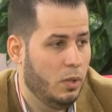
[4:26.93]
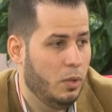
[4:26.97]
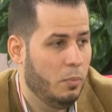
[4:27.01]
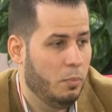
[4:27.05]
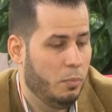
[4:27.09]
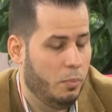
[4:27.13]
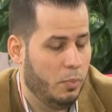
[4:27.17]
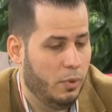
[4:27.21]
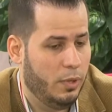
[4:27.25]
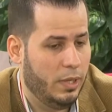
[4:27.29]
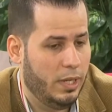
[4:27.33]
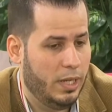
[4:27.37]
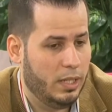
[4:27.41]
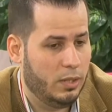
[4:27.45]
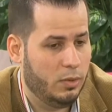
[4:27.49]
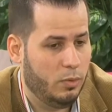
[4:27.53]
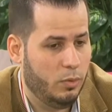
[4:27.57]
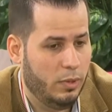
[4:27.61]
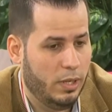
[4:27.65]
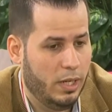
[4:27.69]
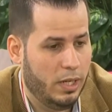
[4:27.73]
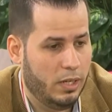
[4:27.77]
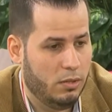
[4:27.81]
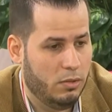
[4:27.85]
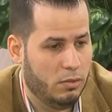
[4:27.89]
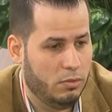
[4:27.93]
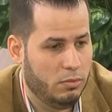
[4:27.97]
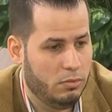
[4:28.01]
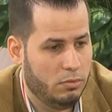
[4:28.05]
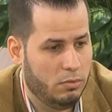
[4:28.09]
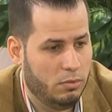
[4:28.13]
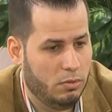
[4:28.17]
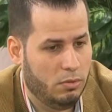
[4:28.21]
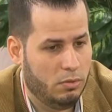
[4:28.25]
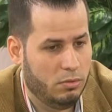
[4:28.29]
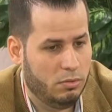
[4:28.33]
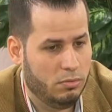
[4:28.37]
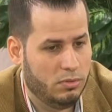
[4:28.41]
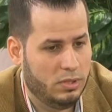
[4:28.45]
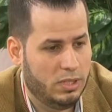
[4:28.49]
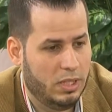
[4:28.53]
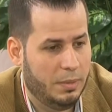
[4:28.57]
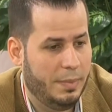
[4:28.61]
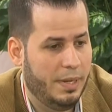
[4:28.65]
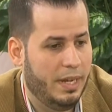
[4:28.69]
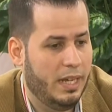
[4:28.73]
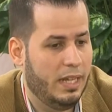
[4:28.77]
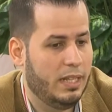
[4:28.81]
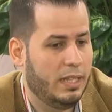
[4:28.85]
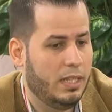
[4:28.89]
poder estudiar con,
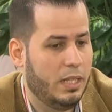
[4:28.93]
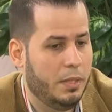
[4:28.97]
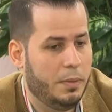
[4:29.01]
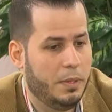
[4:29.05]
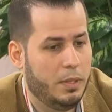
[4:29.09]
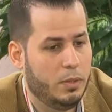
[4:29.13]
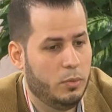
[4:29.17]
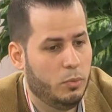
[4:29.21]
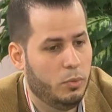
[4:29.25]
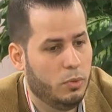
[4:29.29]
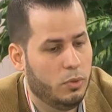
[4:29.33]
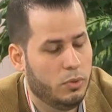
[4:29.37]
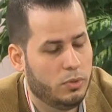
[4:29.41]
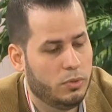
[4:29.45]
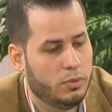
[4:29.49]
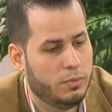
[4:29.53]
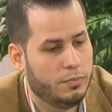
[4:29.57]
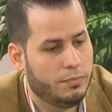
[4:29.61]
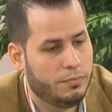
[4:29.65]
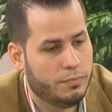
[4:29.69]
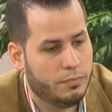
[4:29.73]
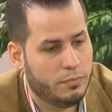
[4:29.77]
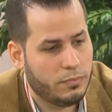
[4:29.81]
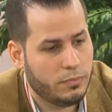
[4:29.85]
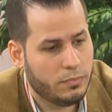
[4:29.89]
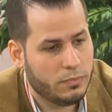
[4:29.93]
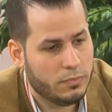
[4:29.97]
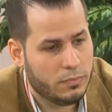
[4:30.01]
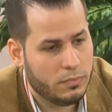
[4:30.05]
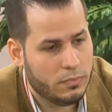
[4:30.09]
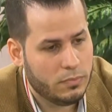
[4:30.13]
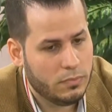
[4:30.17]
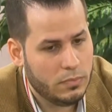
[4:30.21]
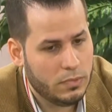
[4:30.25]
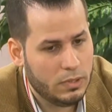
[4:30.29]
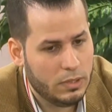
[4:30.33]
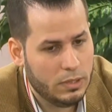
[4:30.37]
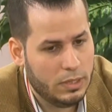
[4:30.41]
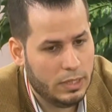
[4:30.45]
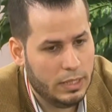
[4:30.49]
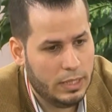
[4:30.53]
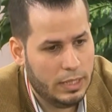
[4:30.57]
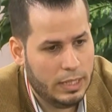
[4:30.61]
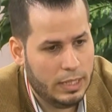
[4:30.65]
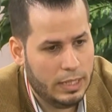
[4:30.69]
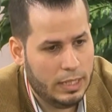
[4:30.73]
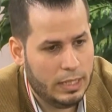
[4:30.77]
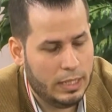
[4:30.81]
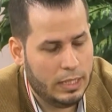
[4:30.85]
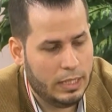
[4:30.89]
semejante virtuoso.
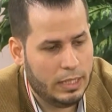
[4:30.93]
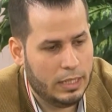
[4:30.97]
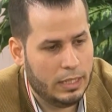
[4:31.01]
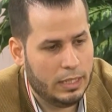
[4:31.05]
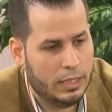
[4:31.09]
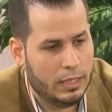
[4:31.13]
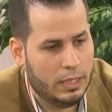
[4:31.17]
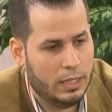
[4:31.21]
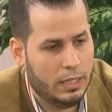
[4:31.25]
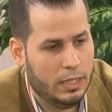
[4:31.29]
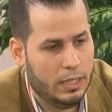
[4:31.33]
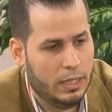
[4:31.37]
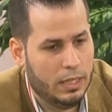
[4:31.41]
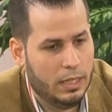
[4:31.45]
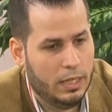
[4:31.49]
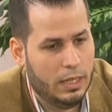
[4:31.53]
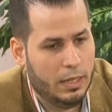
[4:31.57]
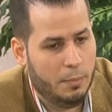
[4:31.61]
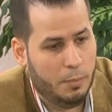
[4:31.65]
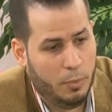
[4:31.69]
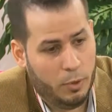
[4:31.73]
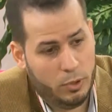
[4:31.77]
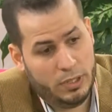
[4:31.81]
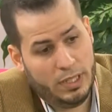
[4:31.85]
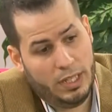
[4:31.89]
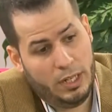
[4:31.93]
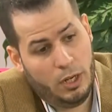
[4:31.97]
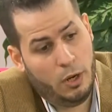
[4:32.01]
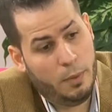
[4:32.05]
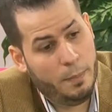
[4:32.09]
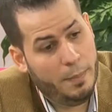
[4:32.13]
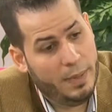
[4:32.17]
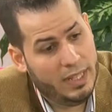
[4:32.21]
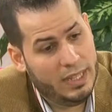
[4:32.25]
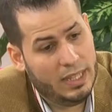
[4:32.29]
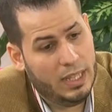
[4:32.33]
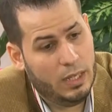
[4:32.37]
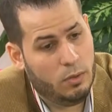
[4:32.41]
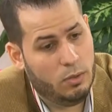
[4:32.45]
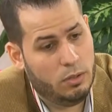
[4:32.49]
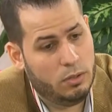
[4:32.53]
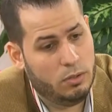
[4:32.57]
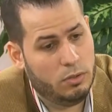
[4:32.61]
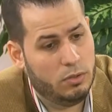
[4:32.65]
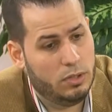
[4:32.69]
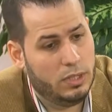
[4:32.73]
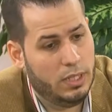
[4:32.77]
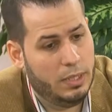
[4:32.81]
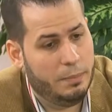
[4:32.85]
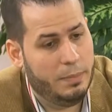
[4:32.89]
Y posteriormente,
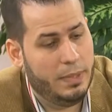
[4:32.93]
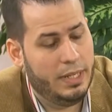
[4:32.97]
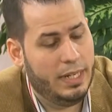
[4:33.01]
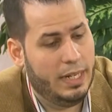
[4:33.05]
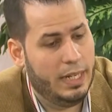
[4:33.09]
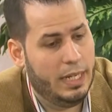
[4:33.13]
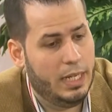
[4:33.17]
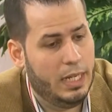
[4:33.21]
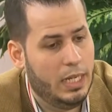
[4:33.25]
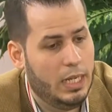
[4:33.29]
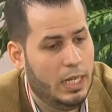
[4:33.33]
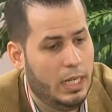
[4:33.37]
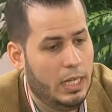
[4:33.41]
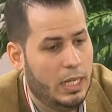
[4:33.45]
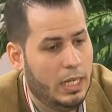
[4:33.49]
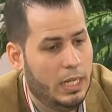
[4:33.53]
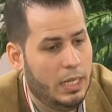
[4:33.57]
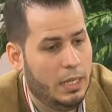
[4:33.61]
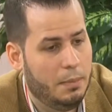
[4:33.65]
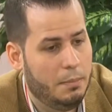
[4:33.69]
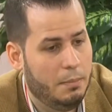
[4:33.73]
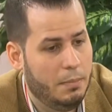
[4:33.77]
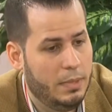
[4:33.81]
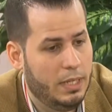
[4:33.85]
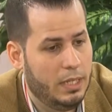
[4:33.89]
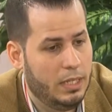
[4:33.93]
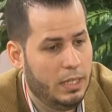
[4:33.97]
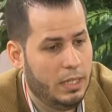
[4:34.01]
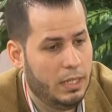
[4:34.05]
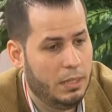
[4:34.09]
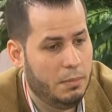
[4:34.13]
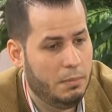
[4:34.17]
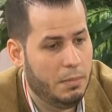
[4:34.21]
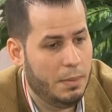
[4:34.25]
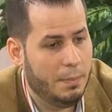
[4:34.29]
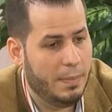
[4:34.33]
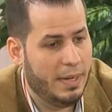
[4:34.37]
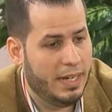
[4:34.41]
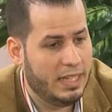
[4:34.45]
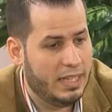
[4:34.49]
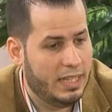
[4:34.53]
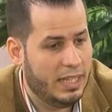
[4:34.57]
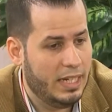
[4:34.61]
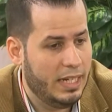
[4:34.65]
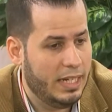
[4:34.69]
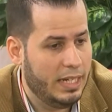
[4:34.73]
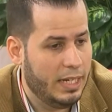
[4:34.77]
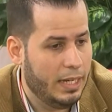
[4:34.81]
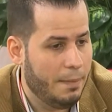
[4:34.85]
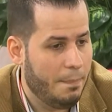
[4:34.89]
cuando terminé mi, mi
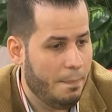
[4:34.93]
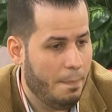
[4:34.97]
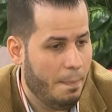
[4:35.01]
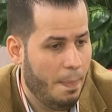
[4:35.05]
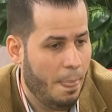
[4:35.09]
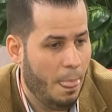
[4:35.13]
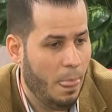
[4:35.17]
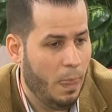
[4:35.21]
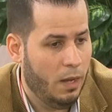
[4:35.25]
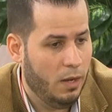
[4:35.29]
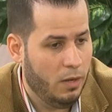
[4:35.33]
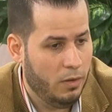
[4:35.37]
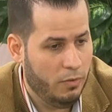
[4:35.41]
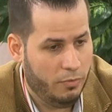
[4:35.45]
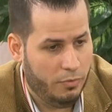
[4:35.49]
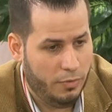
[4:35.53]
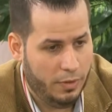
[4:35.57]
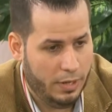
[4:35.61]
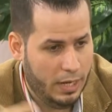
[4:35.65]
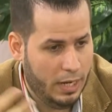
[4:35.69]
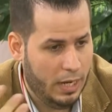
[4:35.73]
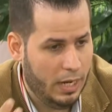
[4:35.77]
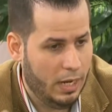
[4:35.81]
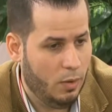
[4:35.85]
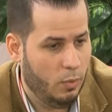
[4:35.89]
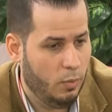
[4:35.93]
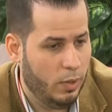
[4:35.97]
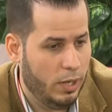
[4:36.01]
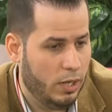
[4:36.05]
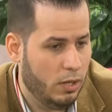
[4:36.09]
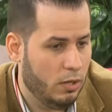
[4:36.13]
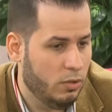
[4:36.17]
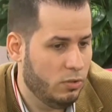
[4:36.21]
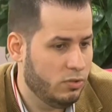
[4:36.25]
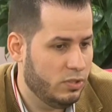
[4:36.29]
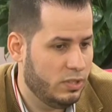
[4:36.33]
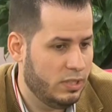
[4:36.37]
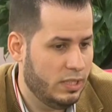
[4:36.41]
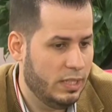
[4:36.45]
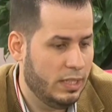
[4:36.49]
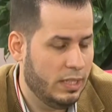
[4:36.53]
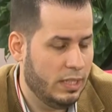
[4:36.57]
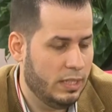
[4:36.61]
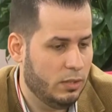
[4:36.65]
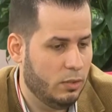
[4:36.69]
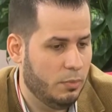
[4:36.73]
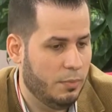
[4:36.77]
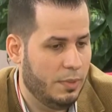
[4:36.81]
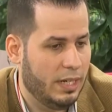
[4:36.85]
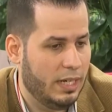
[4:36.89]
maestría, fui a Wisconsin a
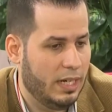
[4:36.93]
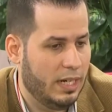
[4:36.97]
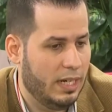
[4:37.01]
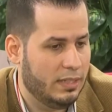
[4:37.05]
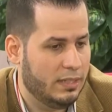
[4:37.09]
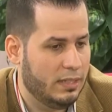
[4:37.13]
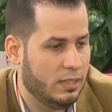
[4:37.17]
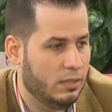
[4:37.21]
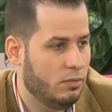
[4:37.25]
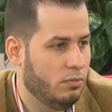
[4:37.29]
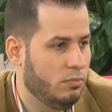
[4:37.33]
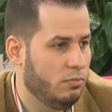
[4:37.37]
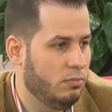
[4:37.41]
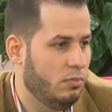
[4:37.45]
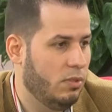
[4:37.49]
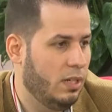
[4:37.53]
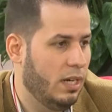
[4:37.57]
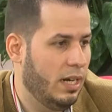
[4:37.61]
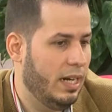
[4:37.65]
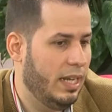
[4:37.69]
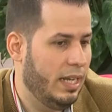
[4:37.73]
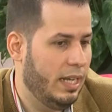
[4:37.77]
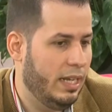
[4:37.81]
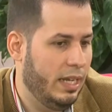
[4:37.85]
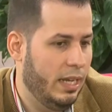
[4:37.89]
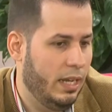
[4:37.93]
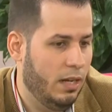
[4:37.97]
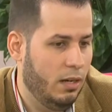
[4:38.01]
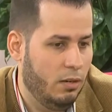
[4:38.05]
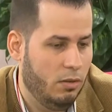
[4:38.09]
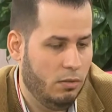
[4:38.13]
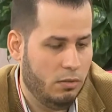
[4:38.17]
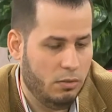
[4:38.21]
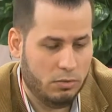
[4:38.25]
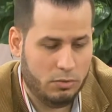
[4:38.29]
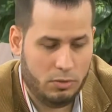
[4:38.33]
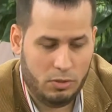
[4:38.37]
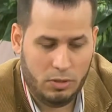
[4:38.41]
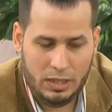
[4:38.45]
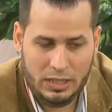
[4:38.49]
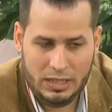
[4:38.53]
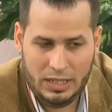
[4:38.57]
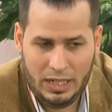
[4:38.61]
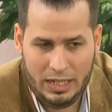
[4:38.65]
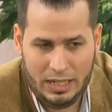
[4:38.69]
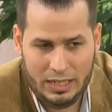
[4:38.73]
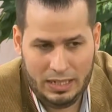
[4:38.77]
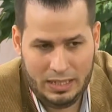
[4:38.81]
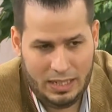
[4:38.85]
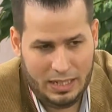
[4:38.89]
tomar clases con René Izquierdo, otro
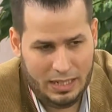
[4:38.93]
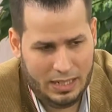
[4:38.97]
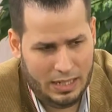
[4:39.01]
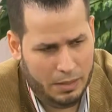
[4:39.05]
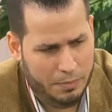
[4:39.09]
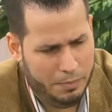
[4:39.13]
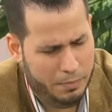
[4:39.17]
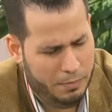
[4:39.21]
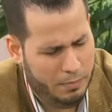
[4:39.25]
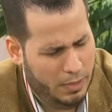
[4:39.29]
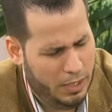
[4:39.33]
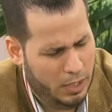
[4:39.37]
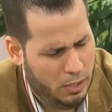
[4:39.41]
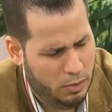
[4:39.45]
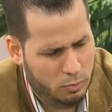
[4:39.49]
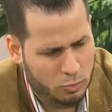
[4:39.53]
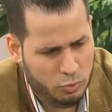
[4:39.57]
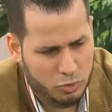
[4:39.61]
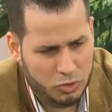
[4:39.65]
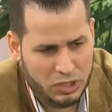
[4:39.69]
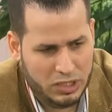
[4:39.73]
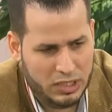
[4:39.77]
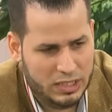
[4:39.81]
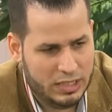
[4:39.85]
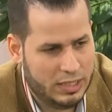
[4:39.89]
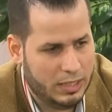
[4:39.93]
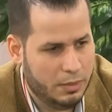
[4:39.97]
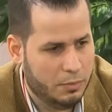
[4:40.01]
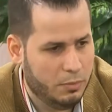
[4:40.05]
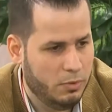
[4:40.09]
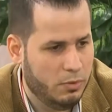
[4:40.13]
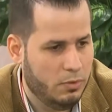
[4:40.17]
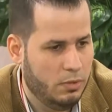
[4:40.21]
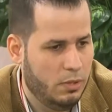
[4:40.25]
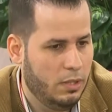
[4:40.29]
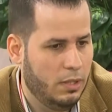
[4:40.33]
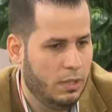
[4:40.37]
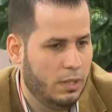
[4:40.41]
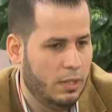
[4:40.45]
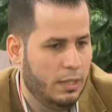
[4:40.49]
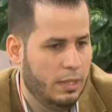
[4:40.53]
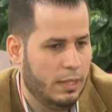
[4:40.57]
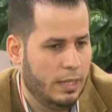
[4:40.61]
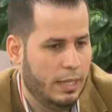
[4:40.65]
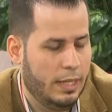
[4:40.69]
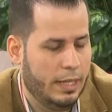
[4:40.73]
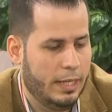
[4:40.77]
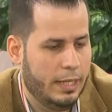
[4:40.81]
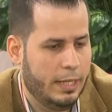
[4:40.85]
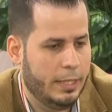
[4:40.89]
guitarrista que admiro muchísimo.
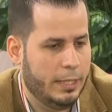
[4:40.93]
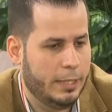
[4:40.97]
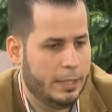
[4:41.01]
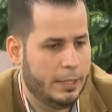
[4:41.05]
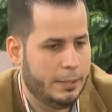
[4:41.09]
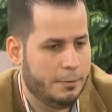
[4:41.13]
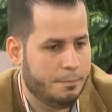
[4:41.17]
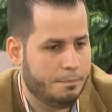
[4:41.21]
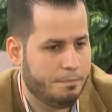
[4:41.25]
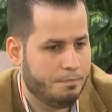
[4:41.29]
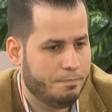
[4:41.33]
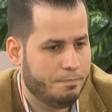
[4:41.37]
Ah,